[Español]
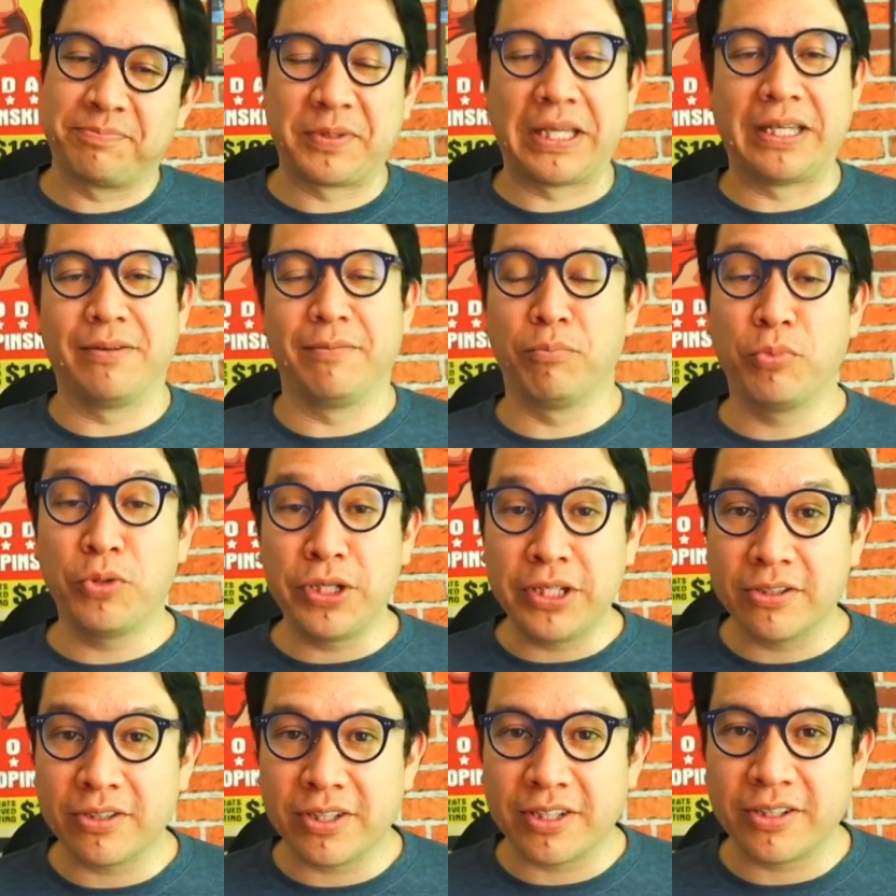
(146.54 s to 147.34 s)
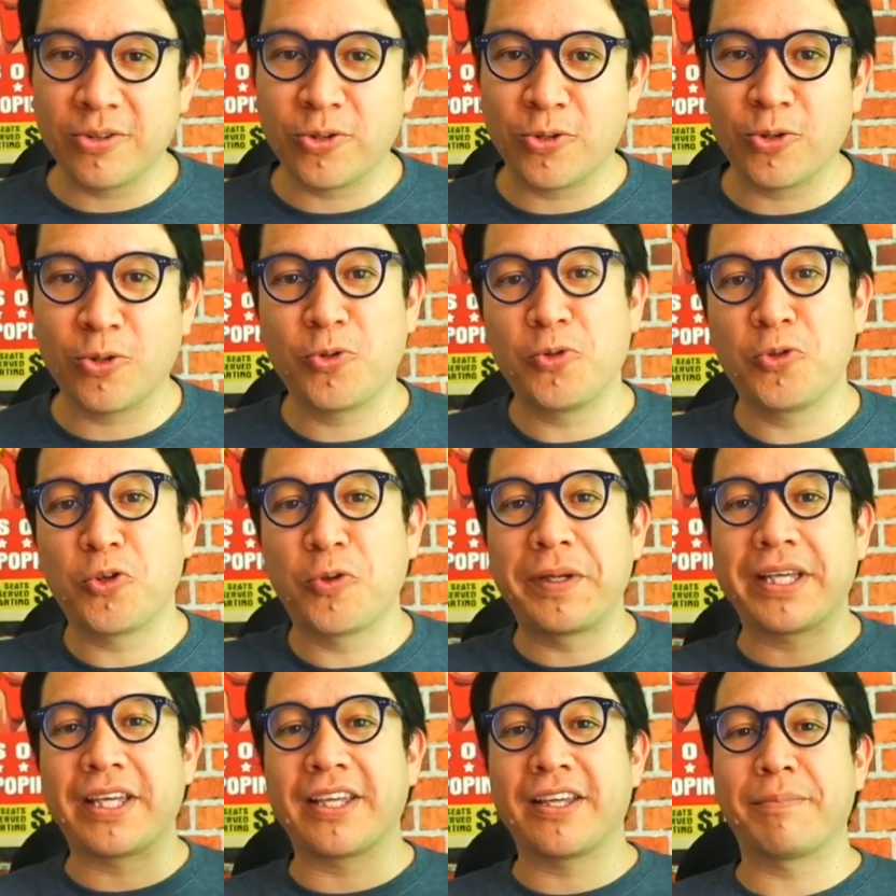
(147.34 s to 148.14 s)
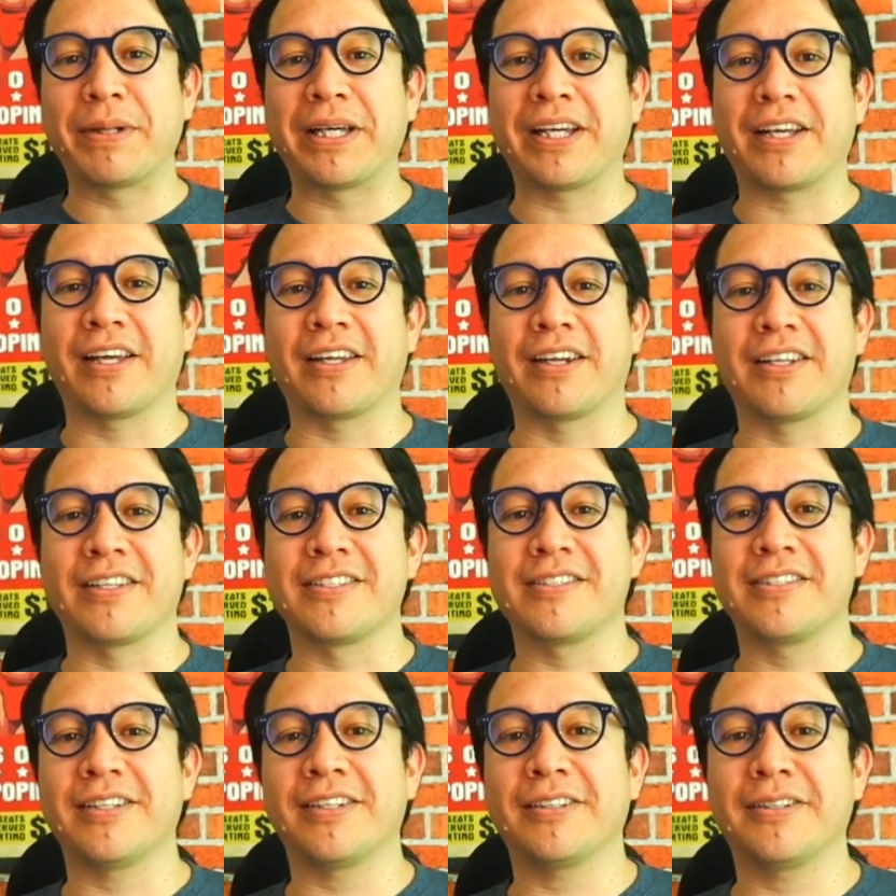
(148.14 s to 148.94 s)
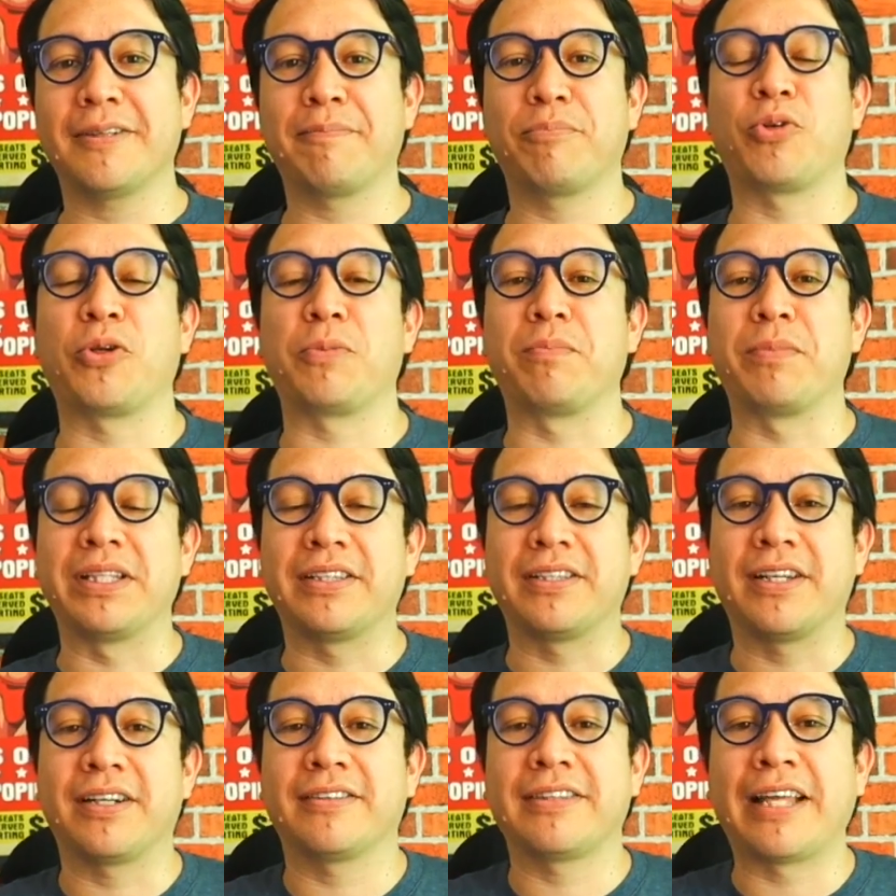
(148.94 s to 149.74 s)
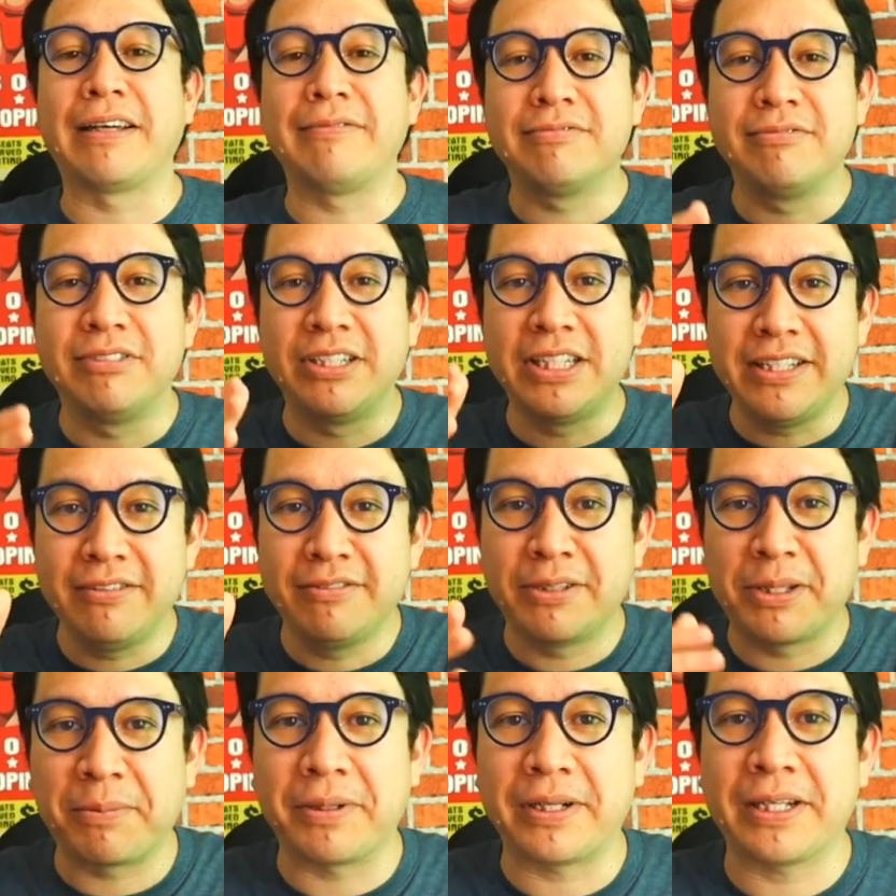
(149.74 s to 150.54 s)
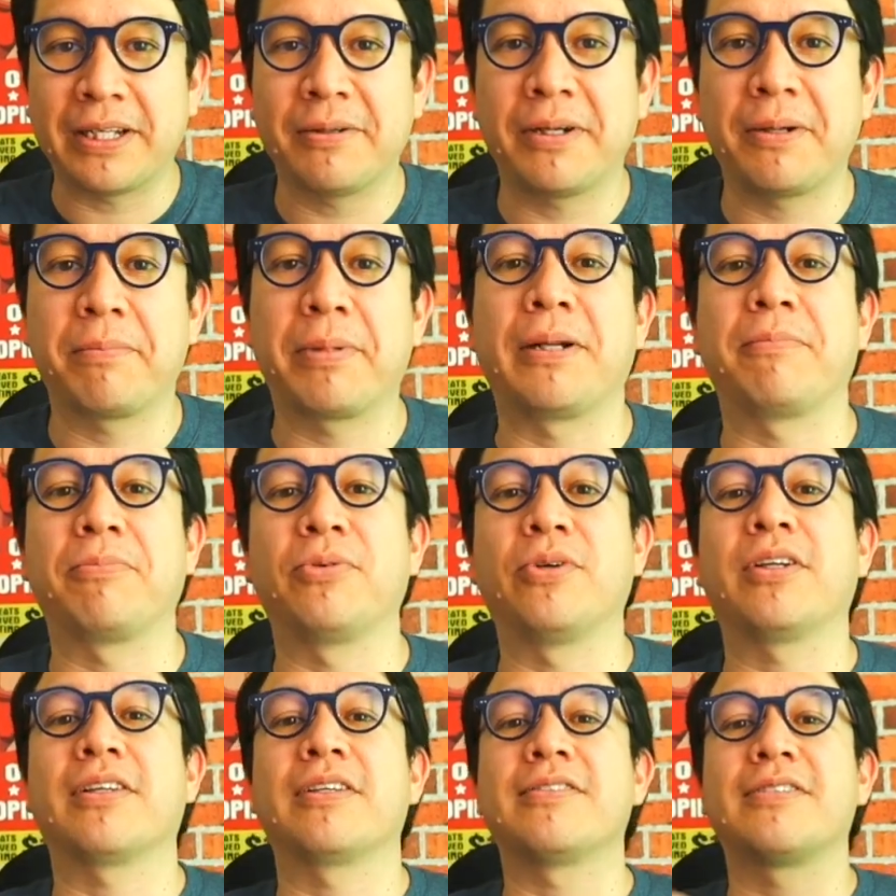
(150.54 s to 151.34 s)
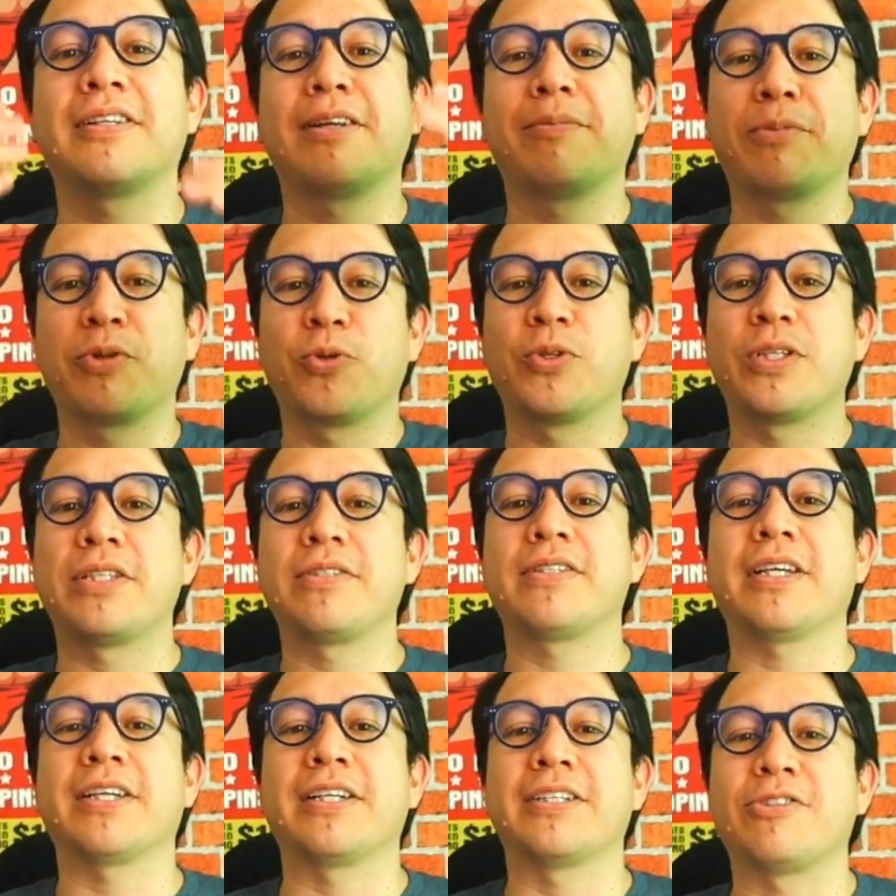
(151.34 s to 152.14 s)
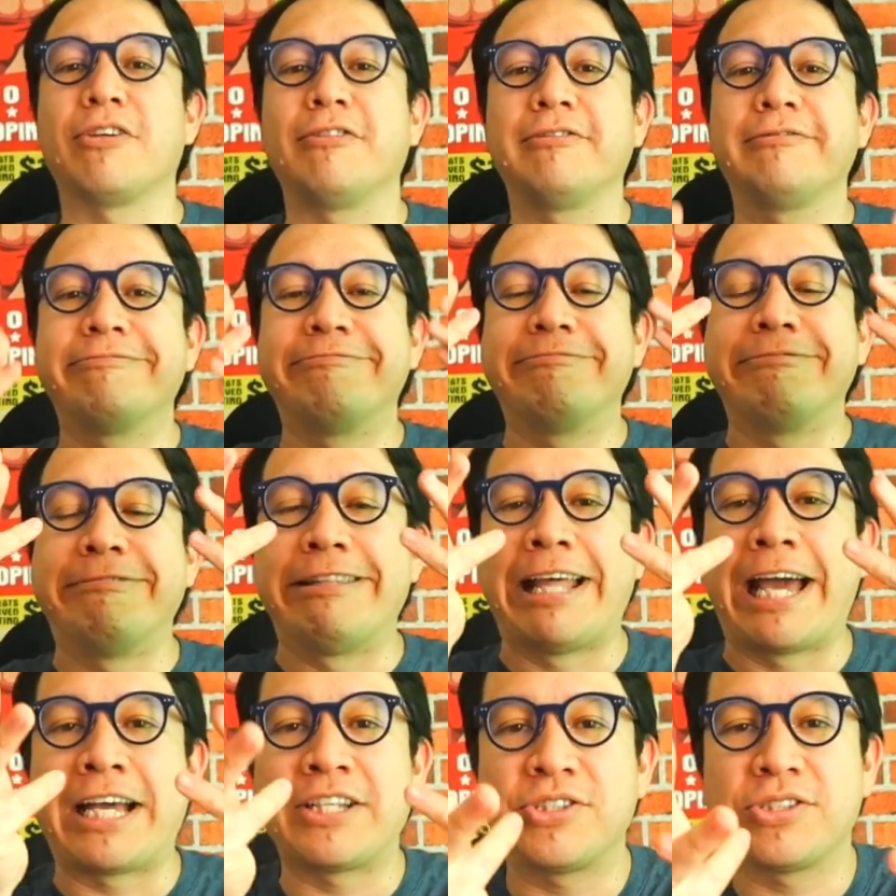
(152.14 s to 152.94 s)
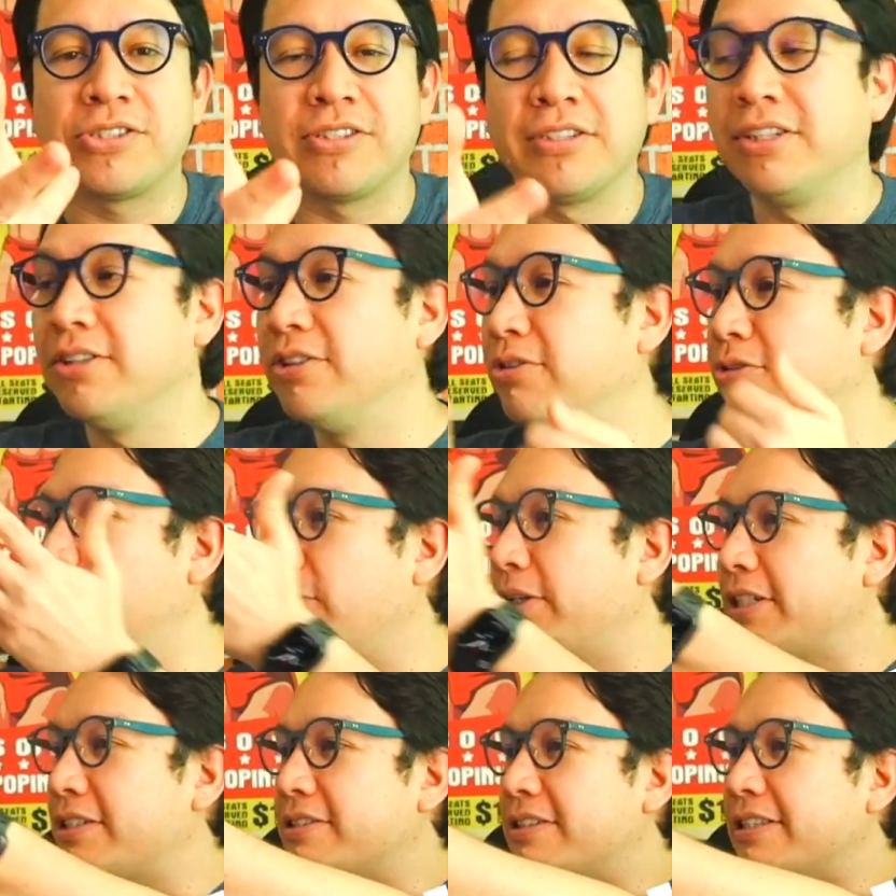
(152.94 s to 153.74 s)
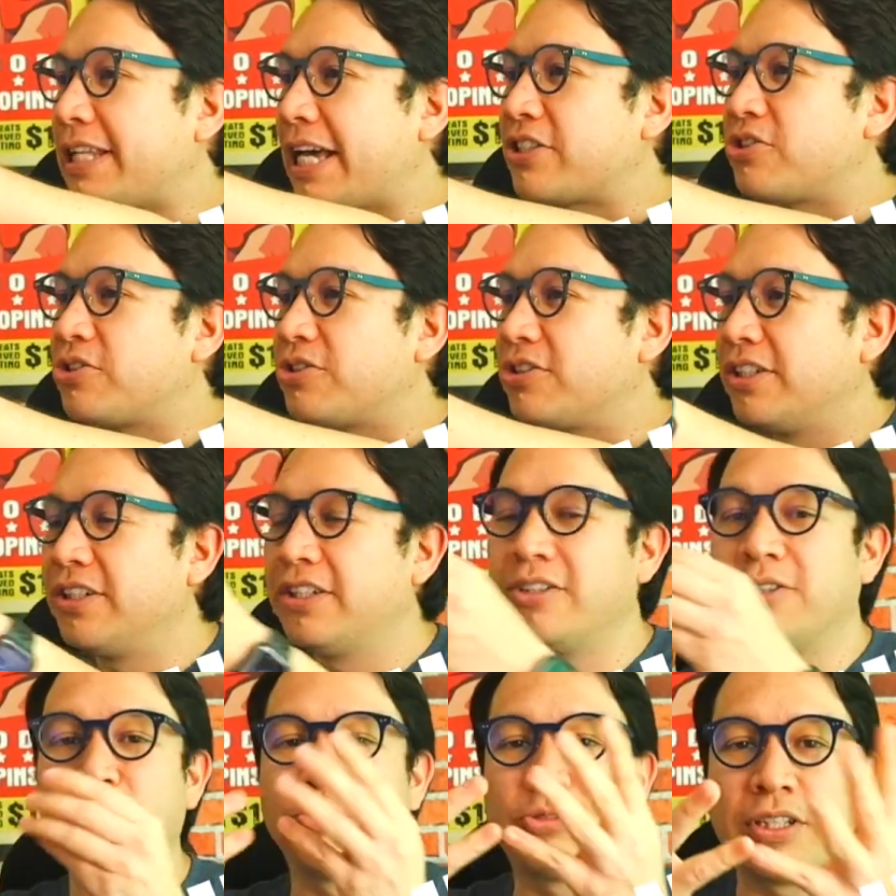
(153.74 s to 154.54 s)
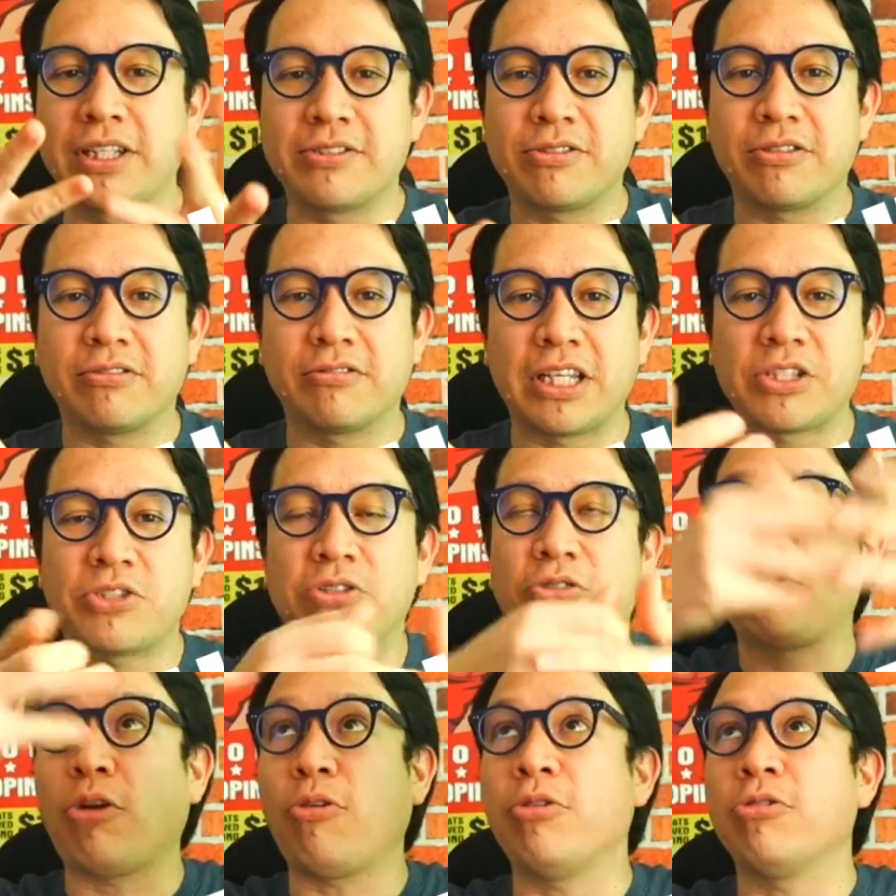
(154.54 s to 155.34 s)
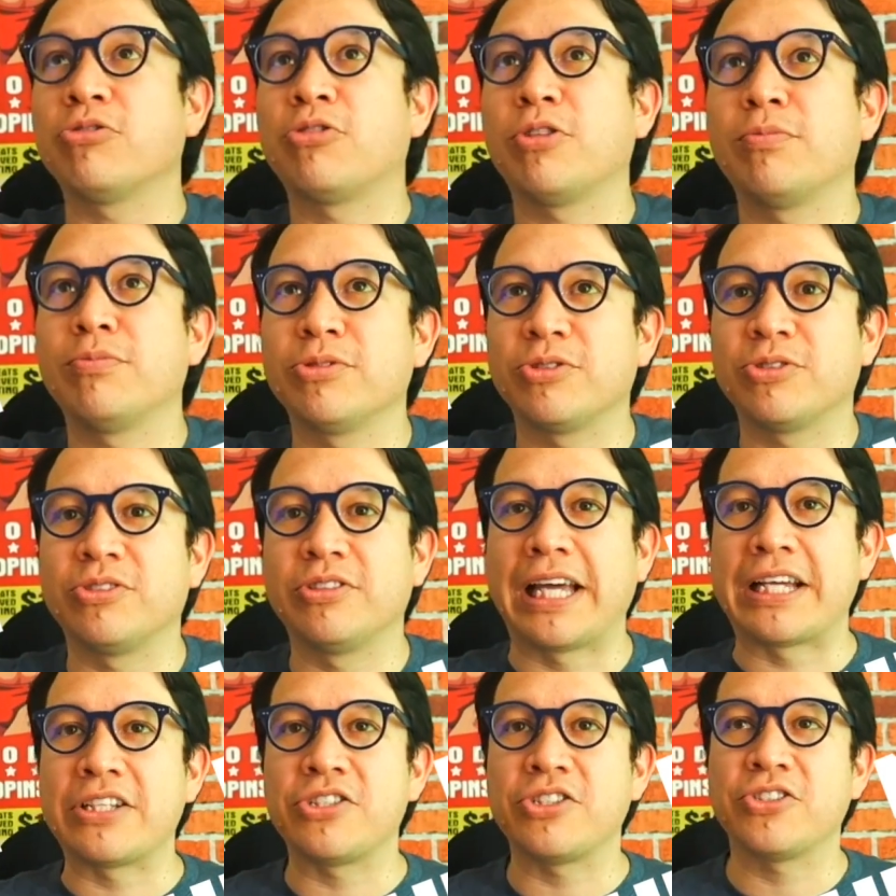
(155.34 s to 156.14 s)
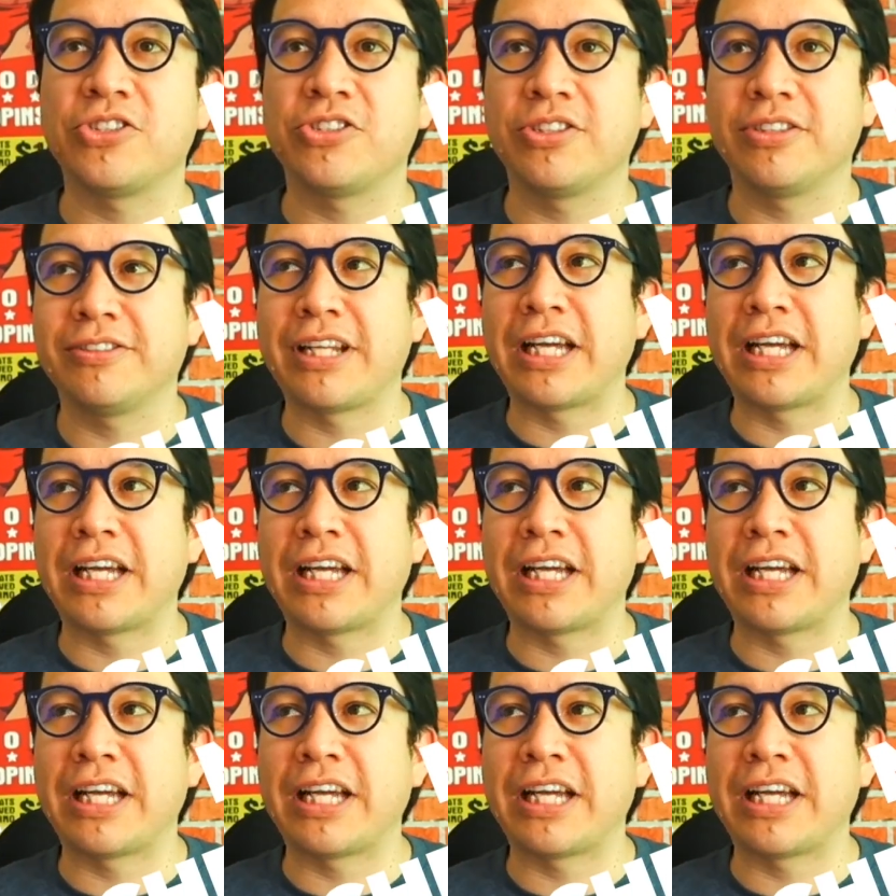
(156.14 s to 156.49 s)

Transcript: Bueno, querido Coscu, no me queda más que agradecerte por inventar tan linda palabra para poder decirle a mi audiencia que son Nash. Tú eres Nash. Ustedes son Nash. Todos somos Nash.